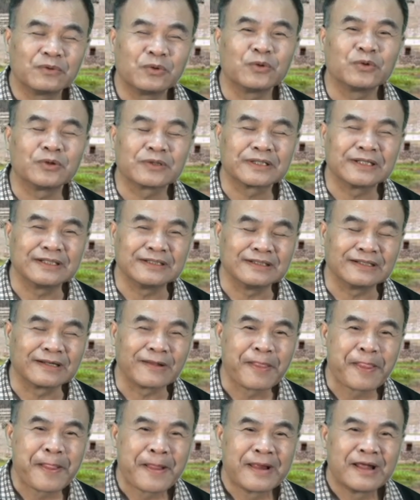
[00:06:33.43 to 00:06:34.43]
或有可能，
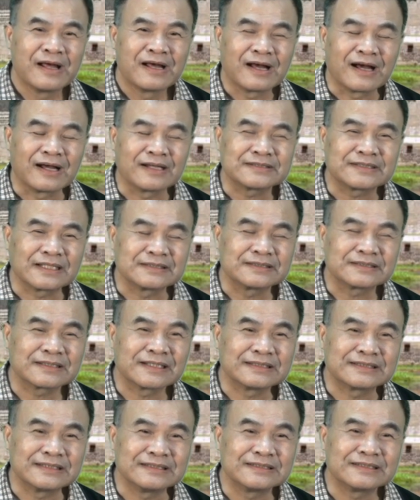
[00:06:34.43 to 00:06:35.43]
然后赏赐
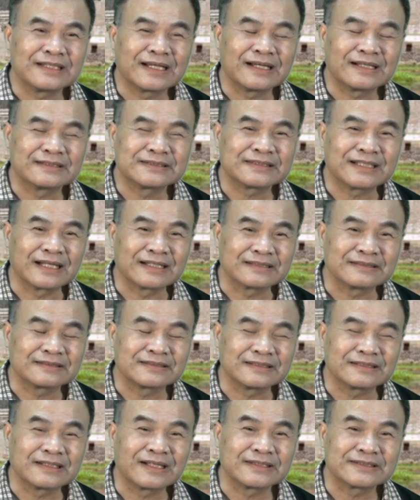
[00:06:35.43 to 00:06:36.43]
给臣下，赏
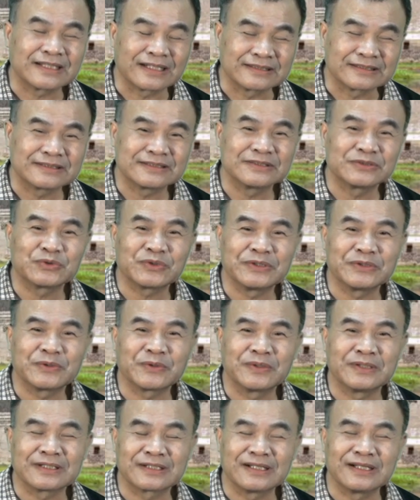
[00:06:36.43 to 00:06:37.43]
得到赏赐最
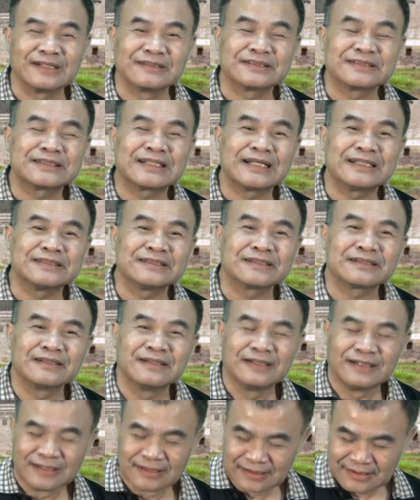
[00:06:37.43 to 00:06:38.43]
多的可能是蔡京，
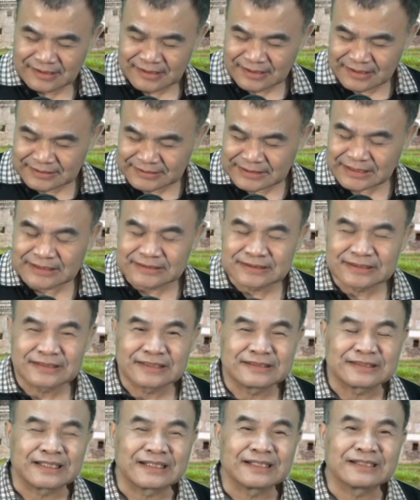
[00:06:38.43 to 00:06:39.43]
然后蔡京
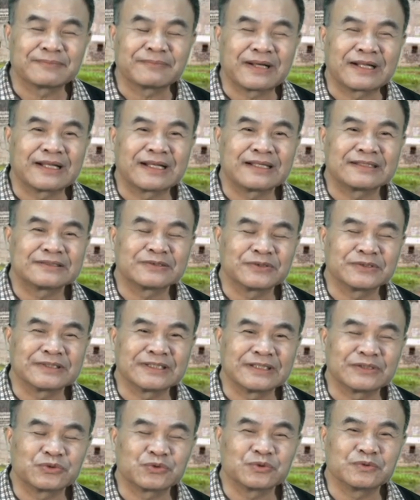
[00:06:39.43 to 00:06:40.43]
也常常把他所
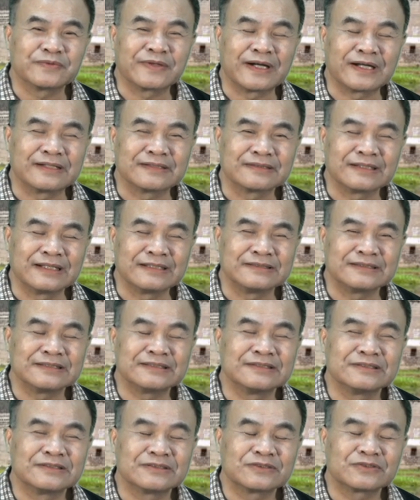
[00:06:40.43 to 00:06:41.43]
写的书法来
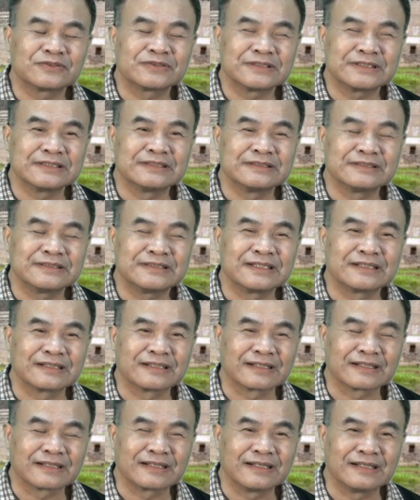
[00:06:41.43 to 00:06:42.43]
进进
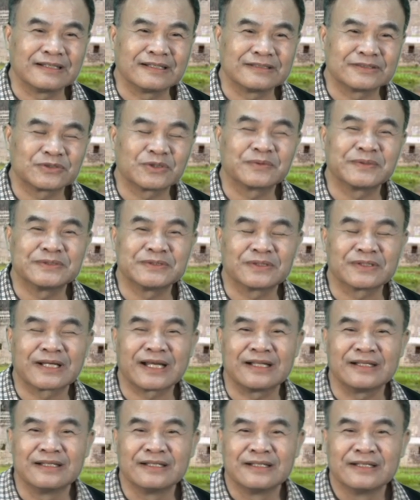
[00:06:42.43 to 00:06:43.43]
献给宋徽宗
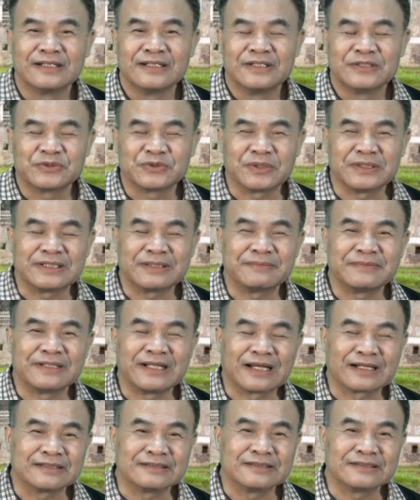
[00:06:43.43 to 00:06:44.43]
看，所以他们
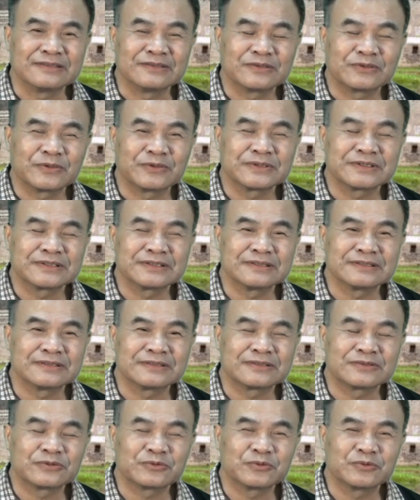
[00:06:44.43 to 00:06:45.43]
两个人都
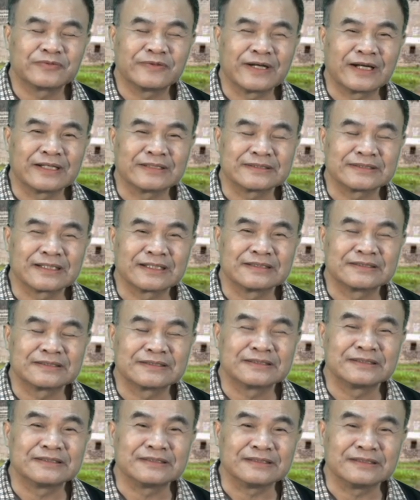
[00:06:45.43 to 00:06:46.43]
是书法上的
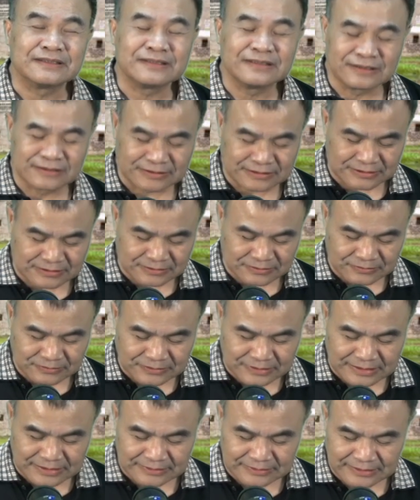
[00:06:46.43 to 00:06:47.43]
知己，艺术
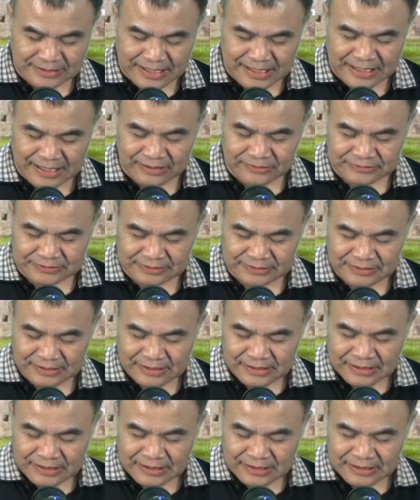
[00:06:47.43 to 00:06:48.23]
上样的爱好者。